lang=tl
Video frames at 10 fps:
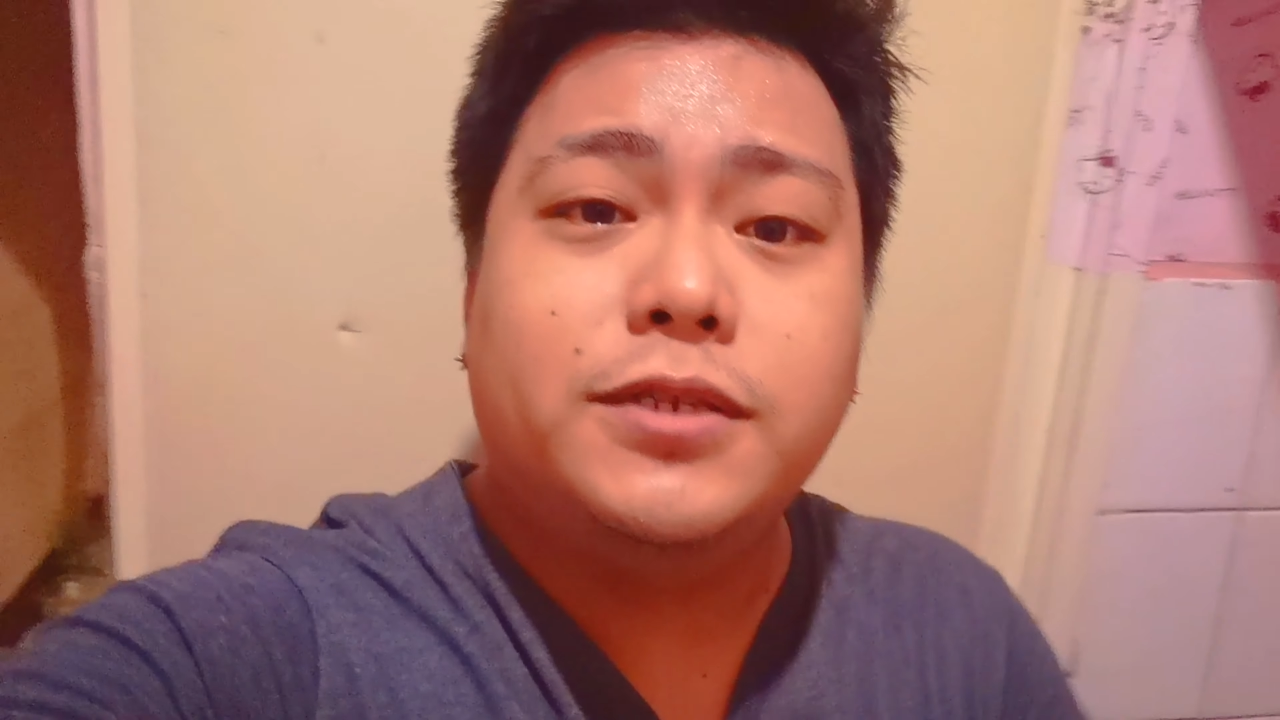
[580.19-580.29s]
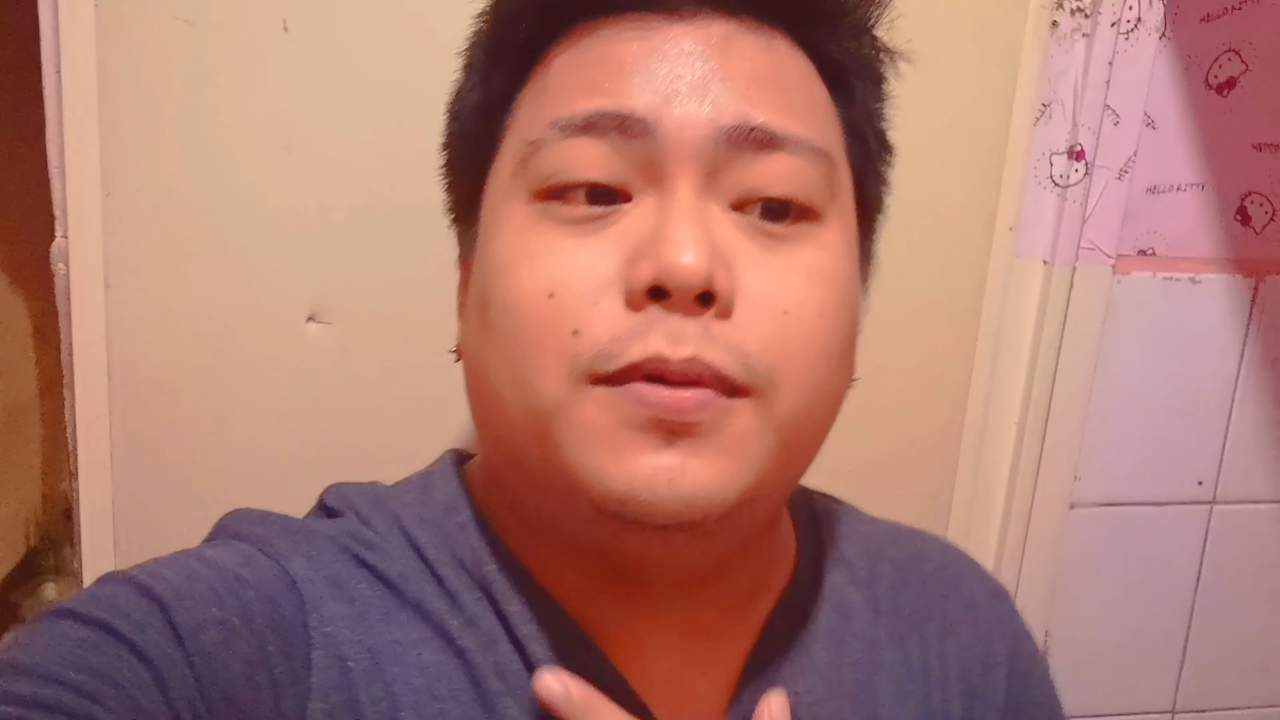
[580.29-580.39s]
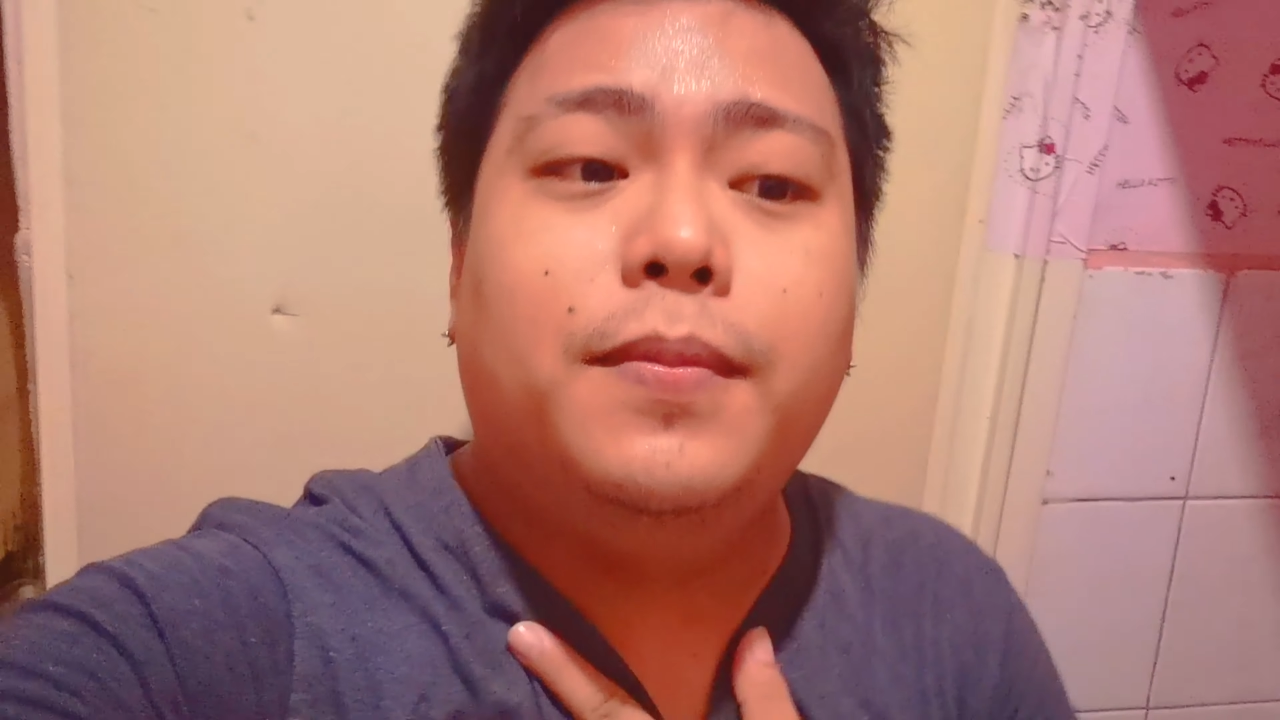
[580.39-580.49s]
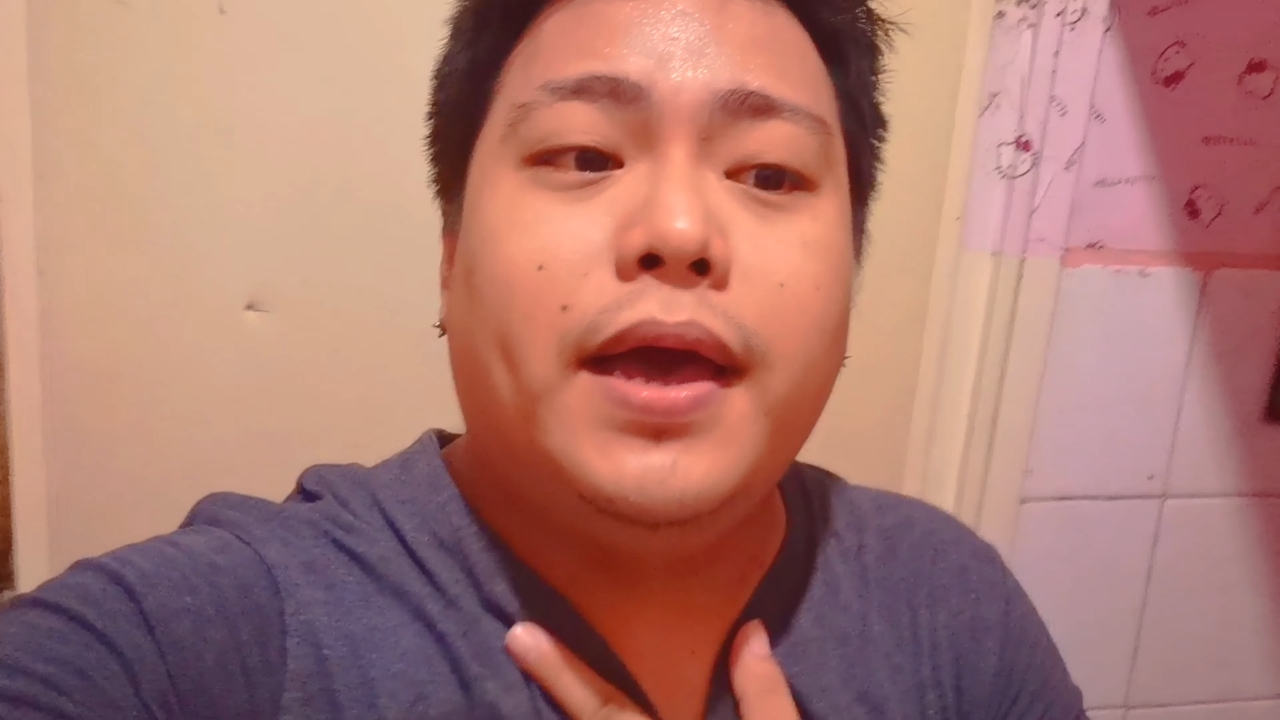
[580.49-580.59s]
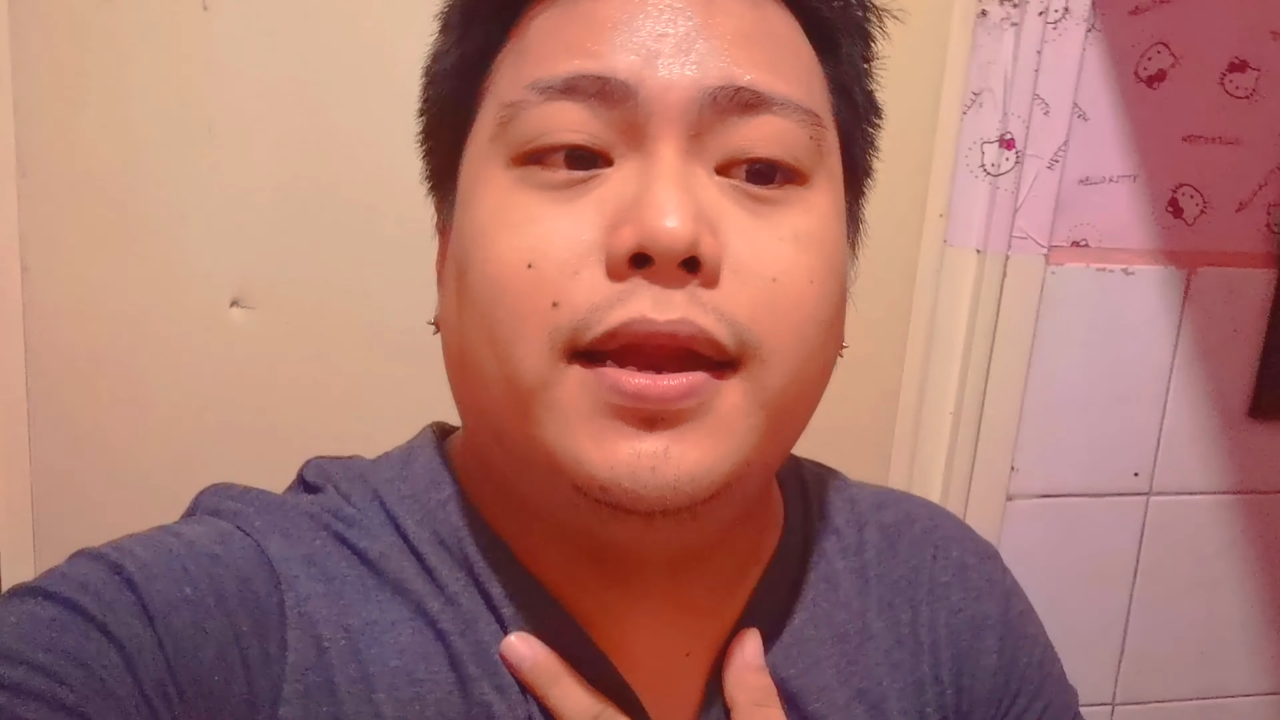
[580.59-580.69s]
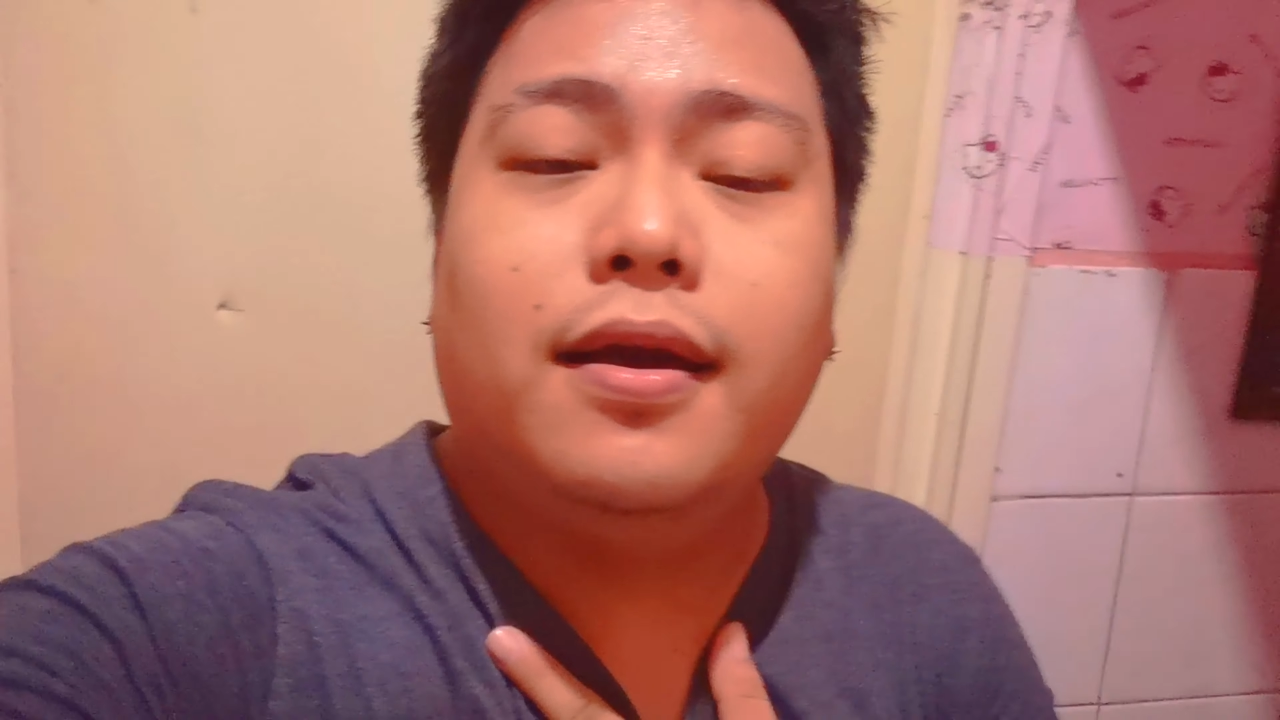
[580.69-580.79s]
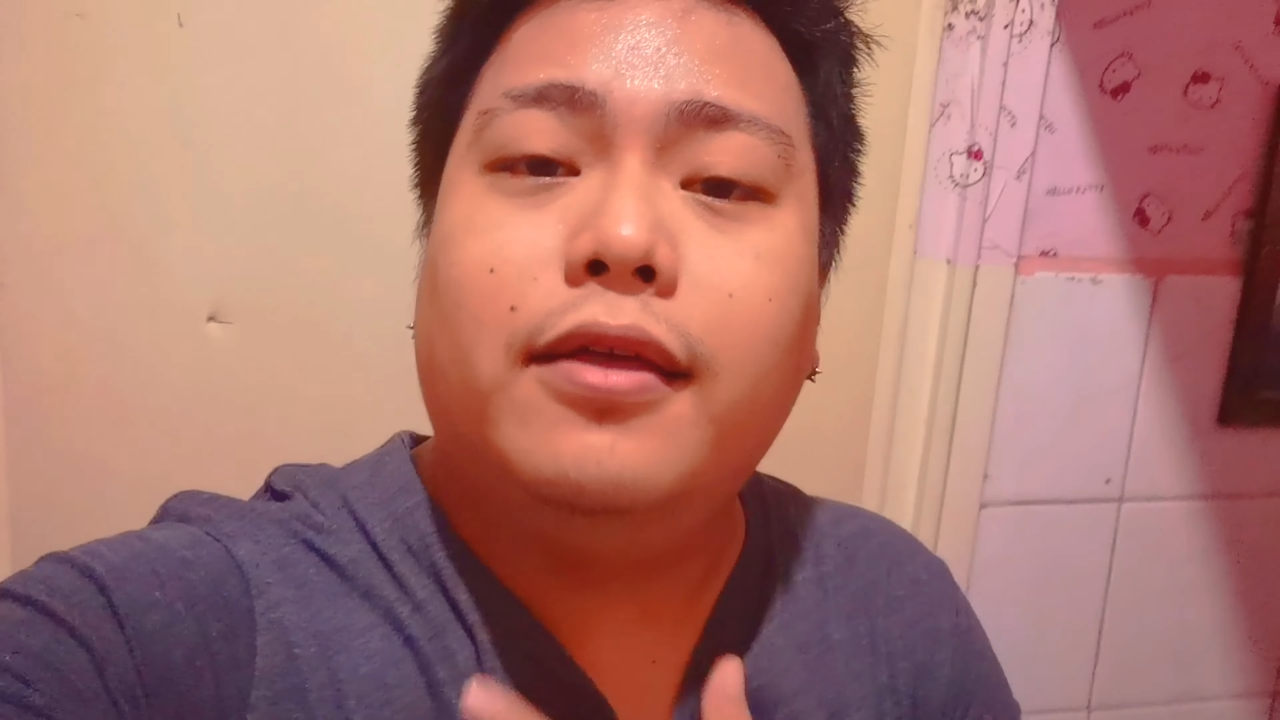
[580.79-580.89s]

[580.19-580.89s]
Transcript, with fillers: sa babae ng